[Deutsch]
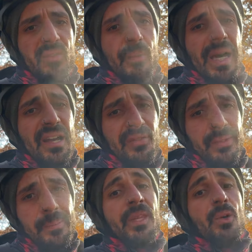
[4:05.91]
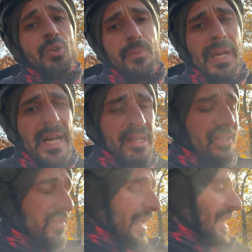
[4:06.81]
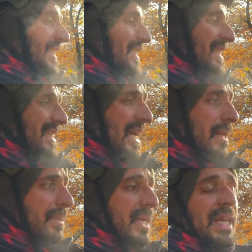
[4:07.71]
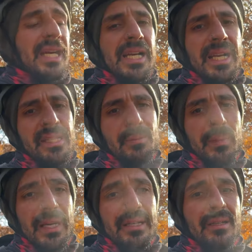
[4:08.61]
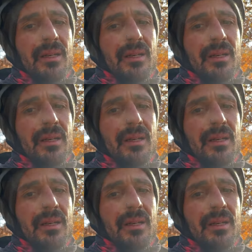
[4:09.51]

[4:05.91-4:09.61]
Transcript: vom Reifen, rutscht man halt nicht weg. Deshalb lässt man